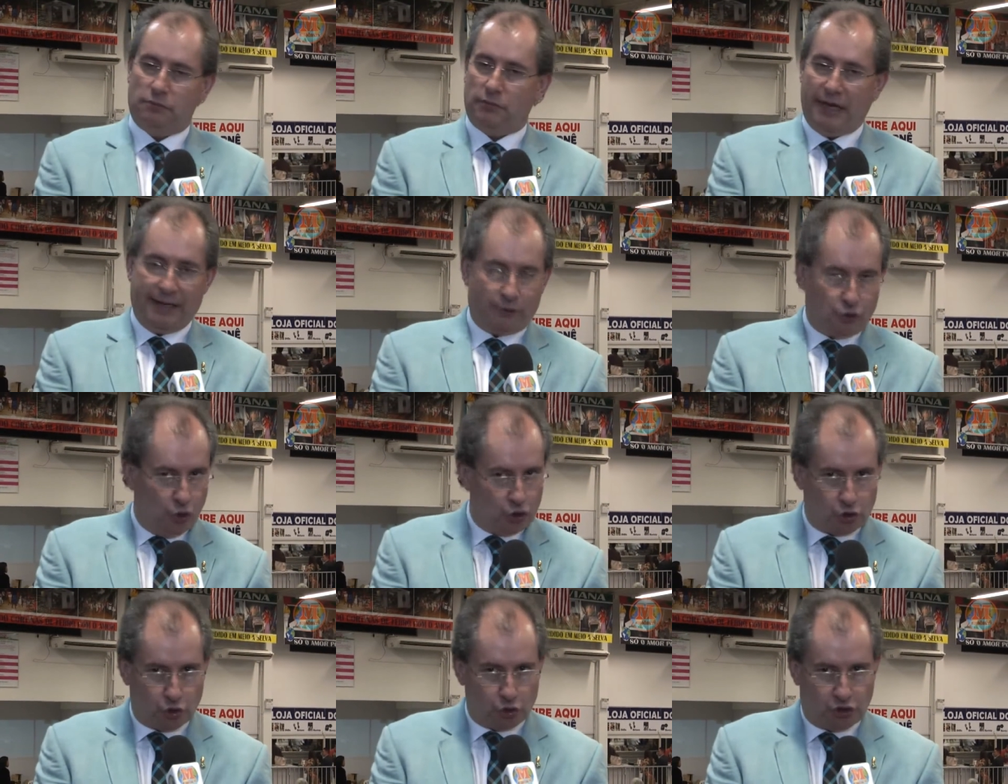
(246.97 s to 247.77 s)
É
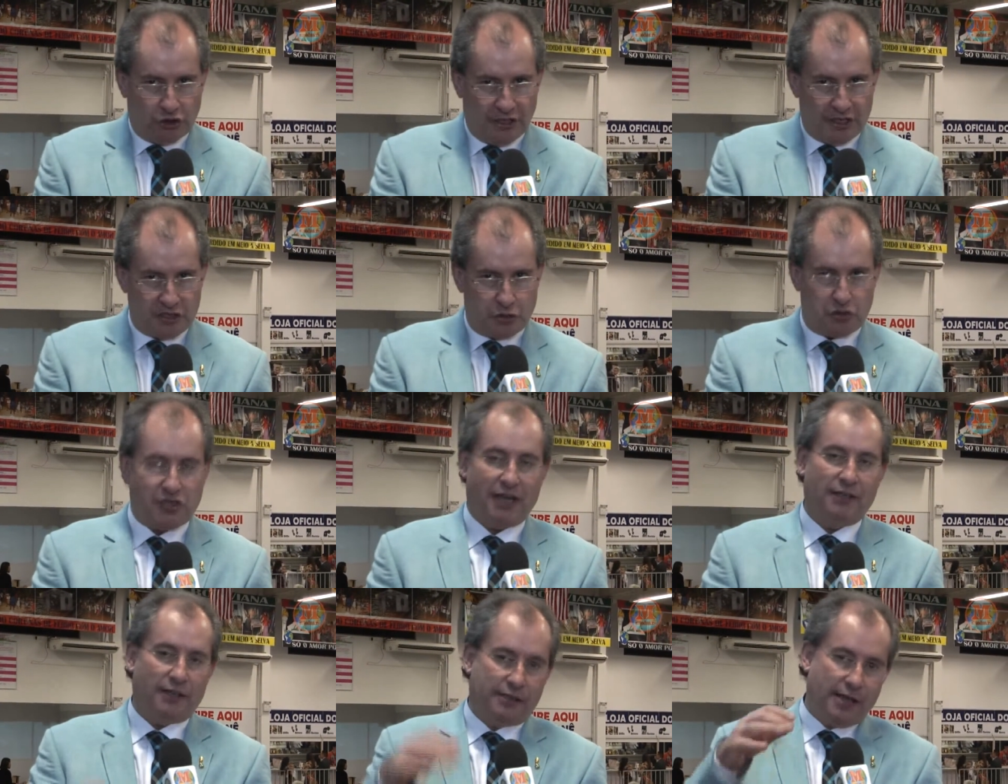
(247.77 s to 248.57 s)
todos os dias eu
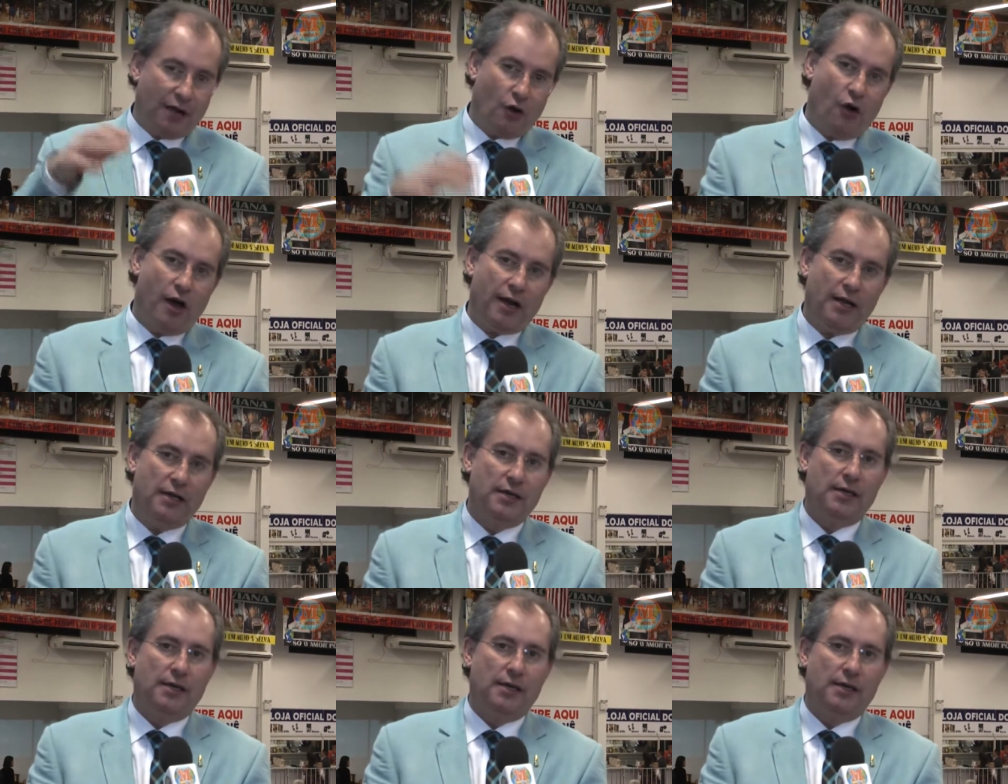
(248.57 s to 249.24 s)
saio daqui agora,